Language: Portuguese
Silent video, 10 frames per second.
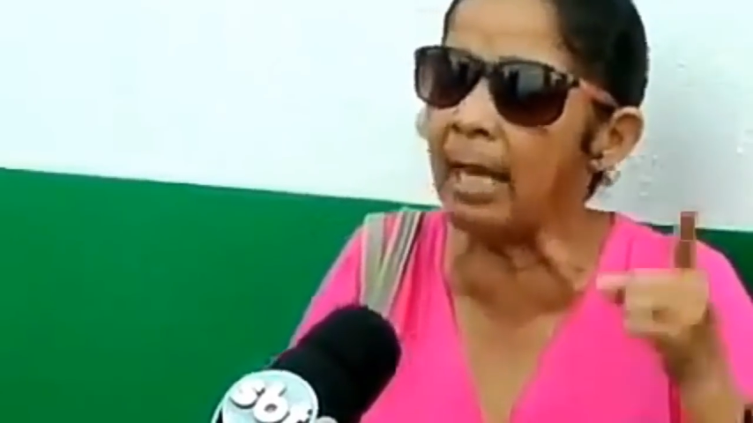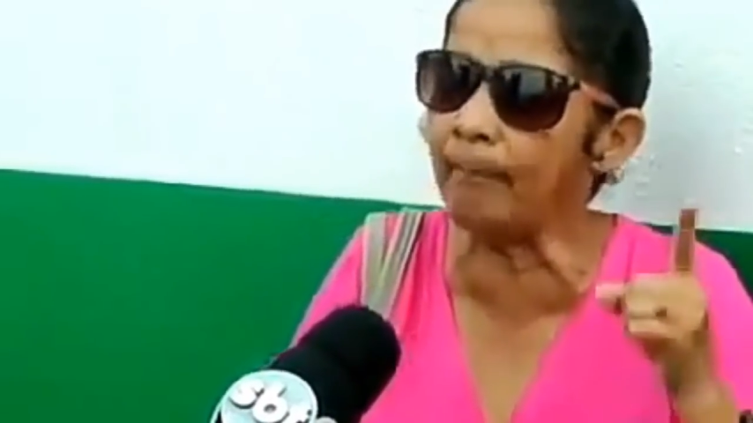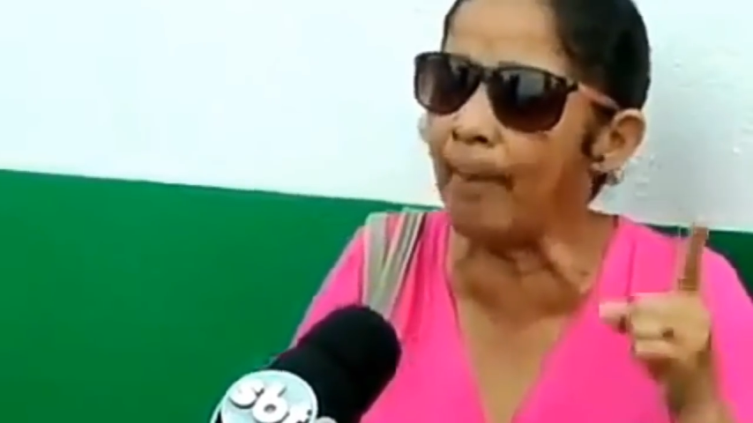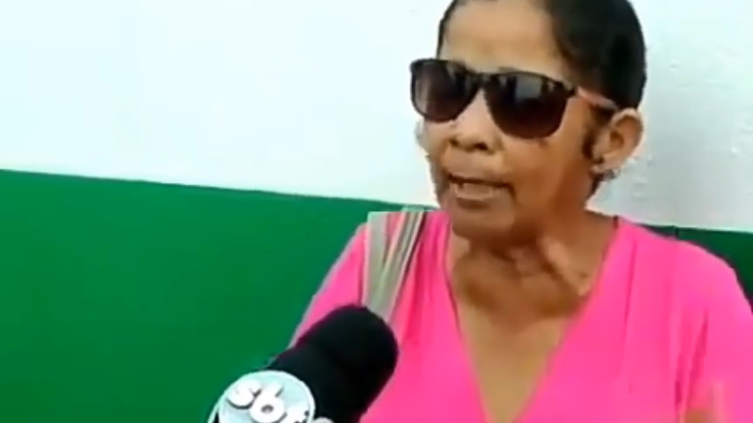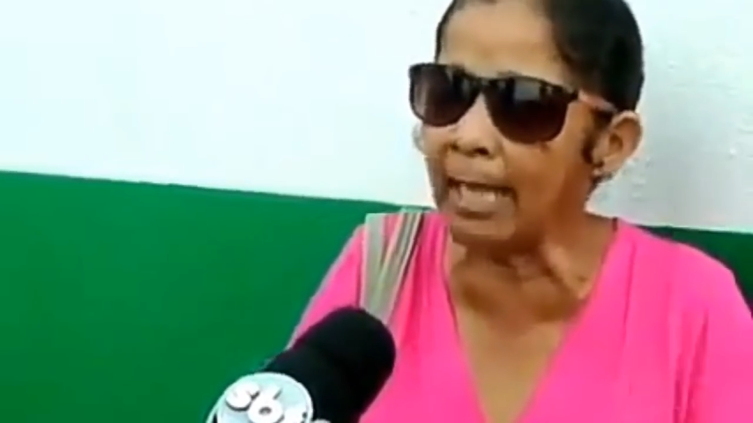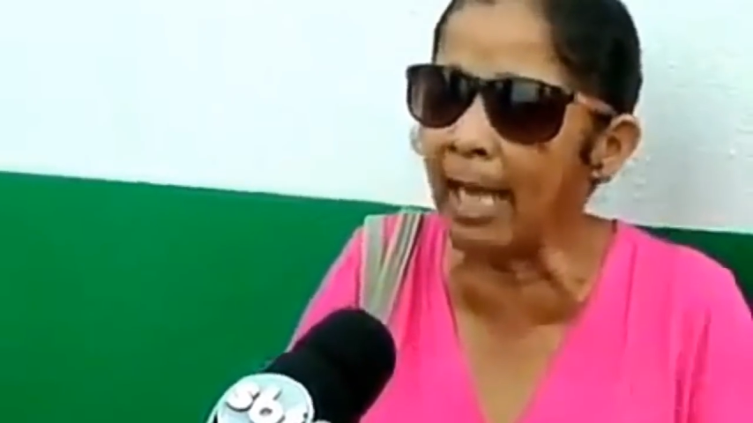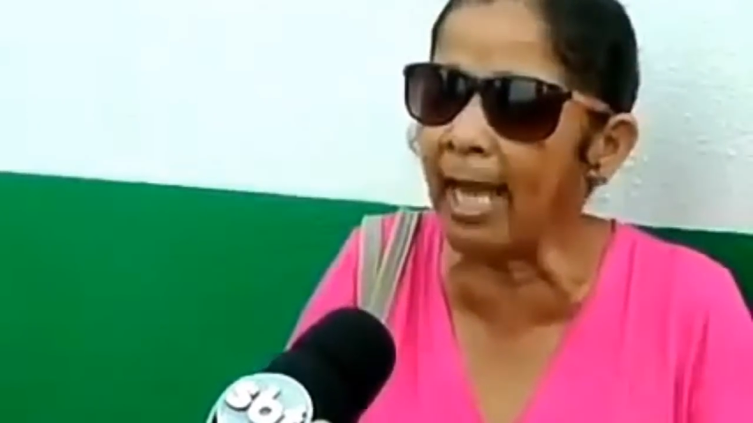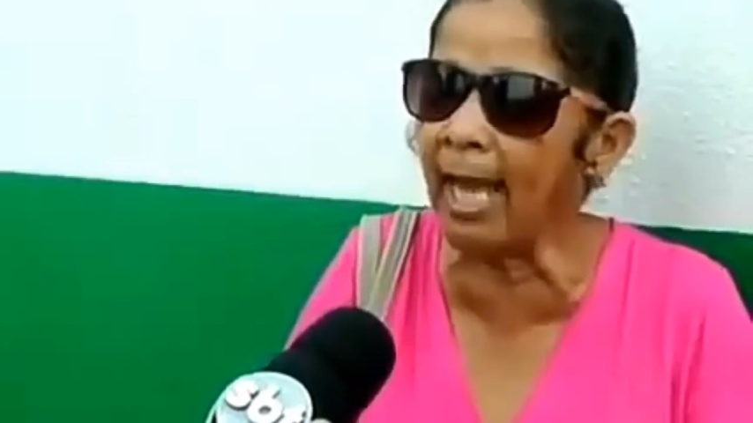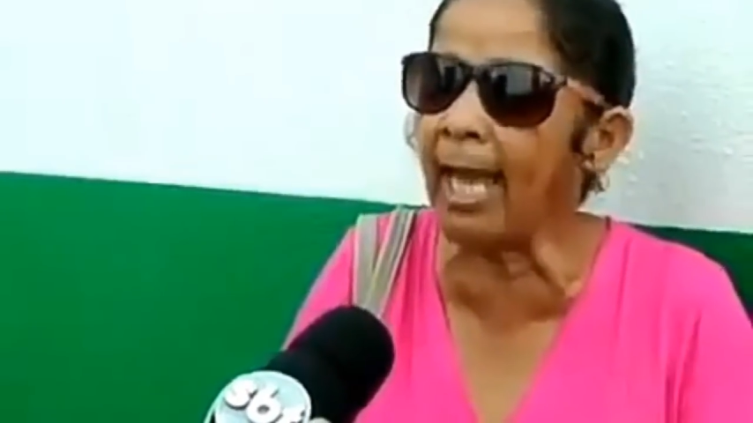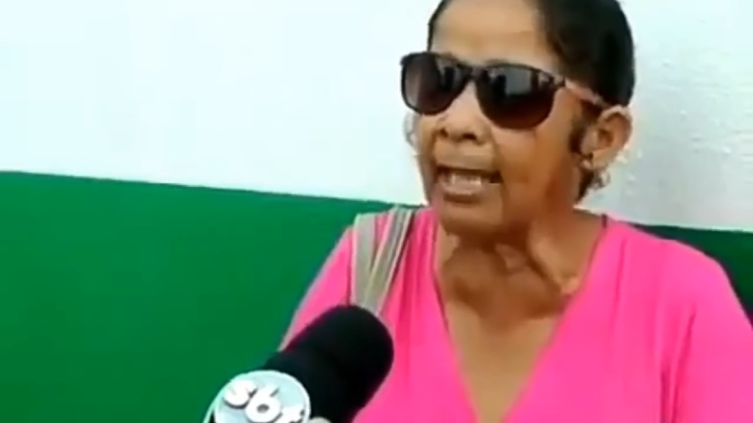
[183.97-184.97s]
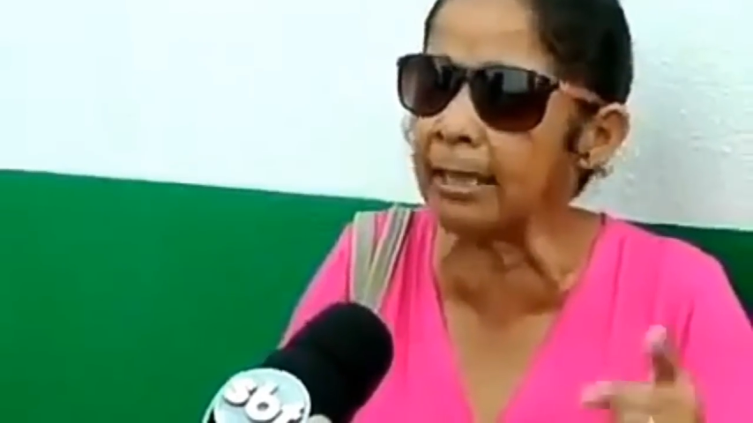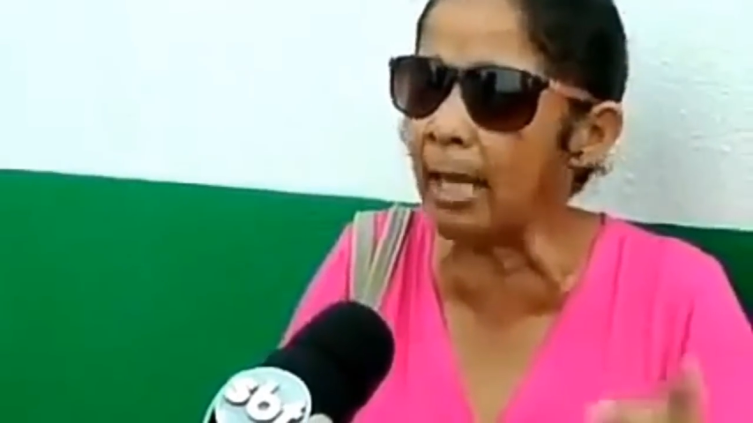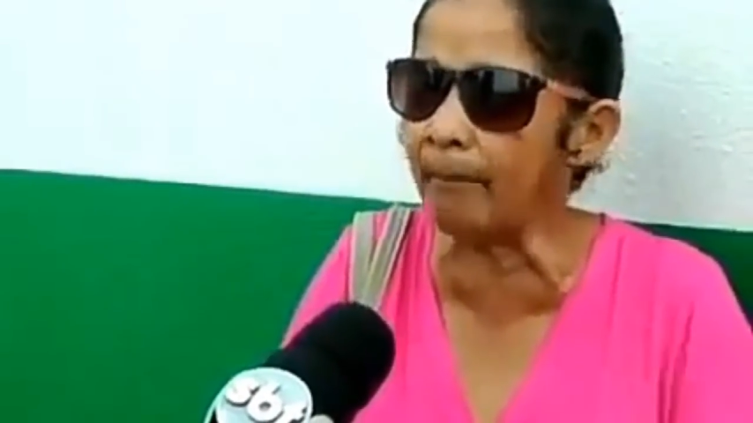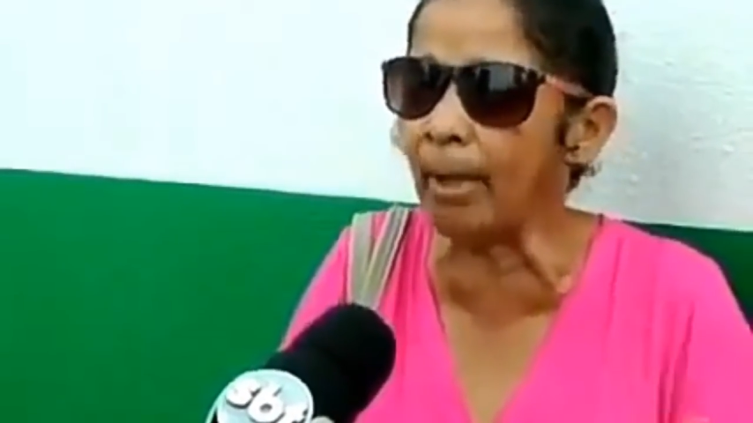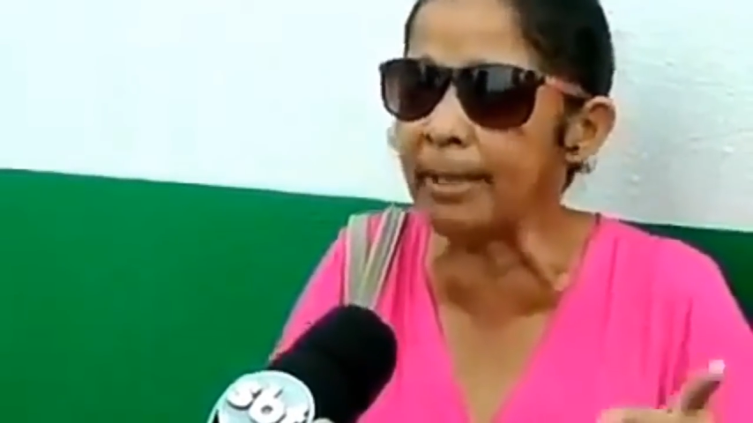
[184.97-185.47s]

tem poder, tem